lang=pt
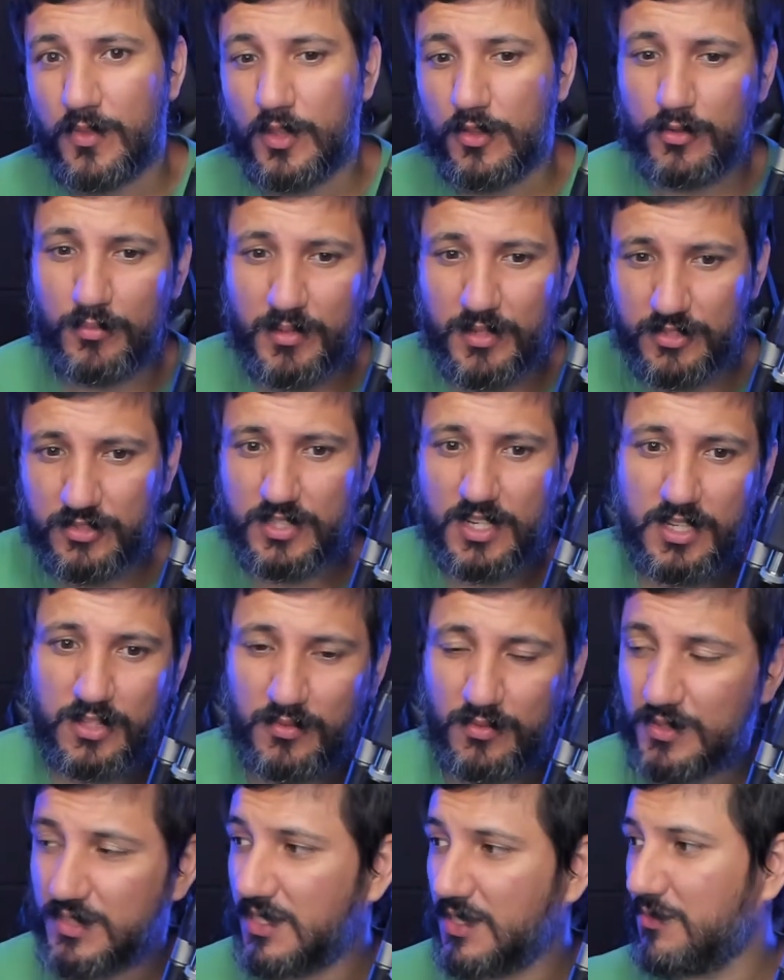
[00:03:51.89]
Do mesmo jeito,
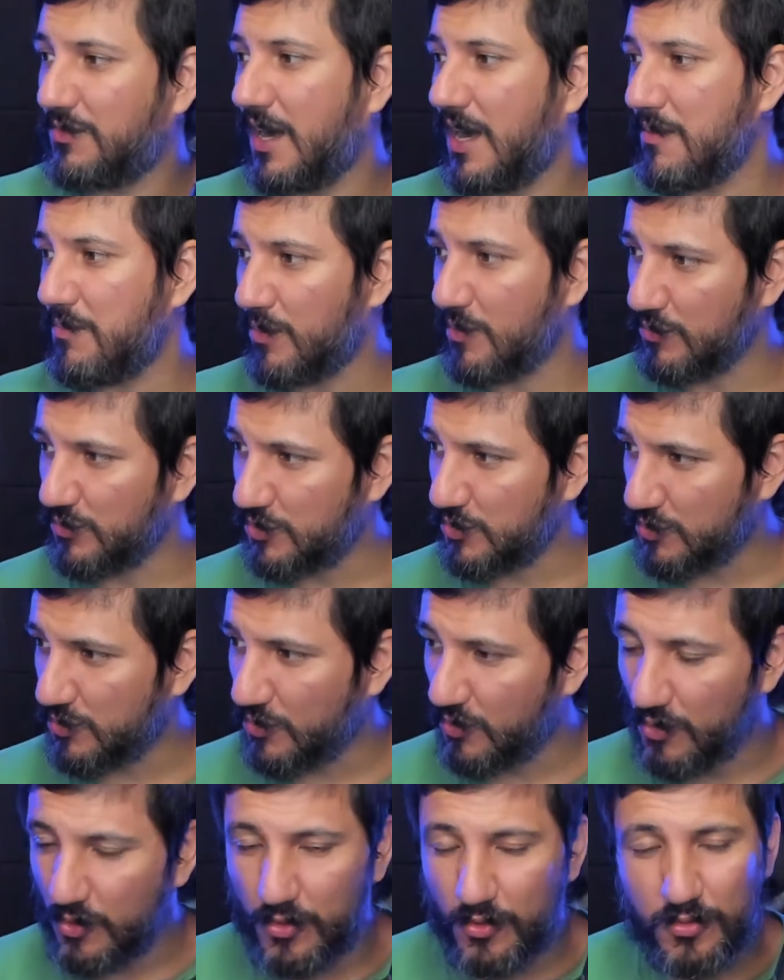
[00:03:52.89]
você vai para um
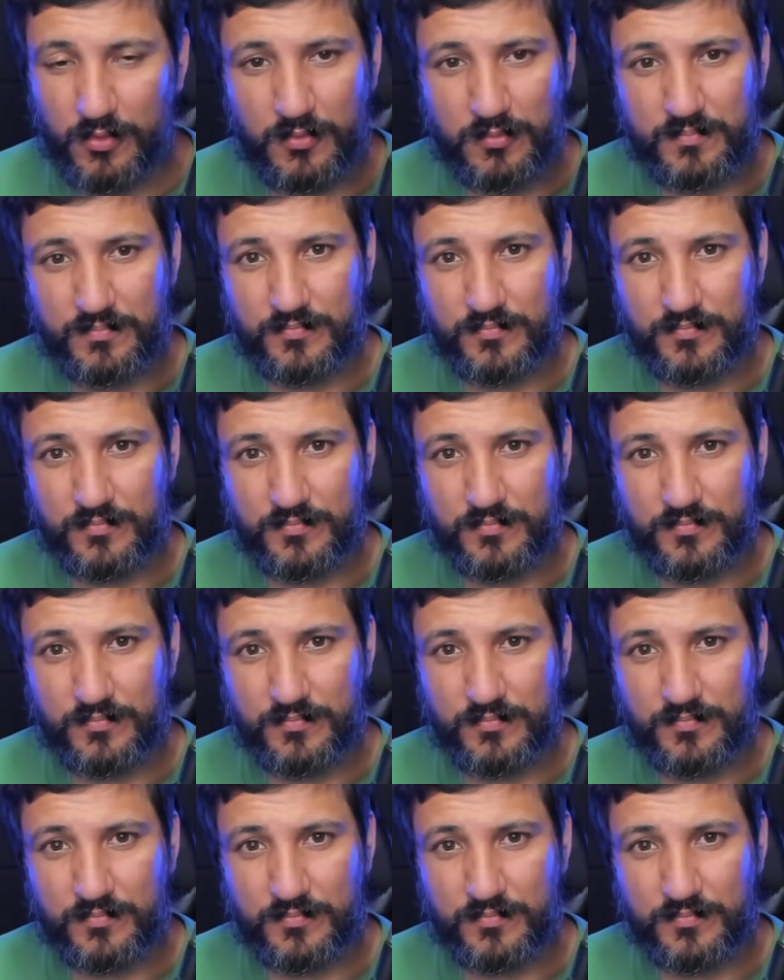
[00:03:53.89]
show